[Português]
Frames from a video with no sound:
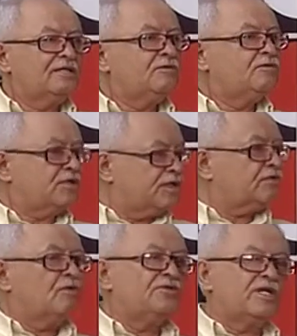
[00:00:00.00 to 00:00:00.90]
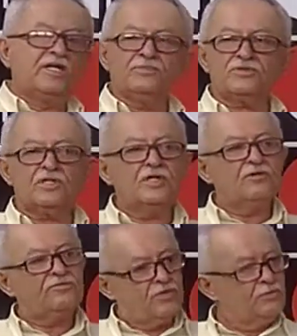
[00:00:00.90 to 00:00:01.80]
O que, convenhamos,
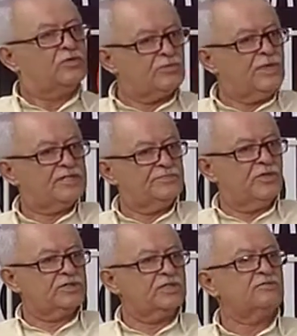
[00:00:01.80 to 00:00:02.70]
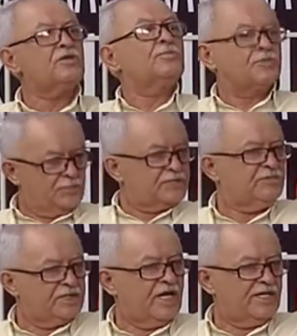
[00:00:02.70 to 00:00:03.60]
foi muito mais importante do que o próprio
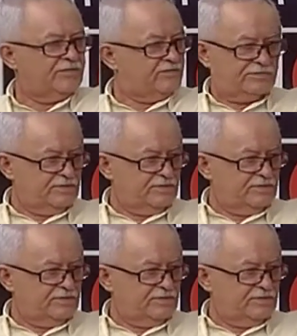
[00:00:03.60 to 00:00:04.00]
seminário.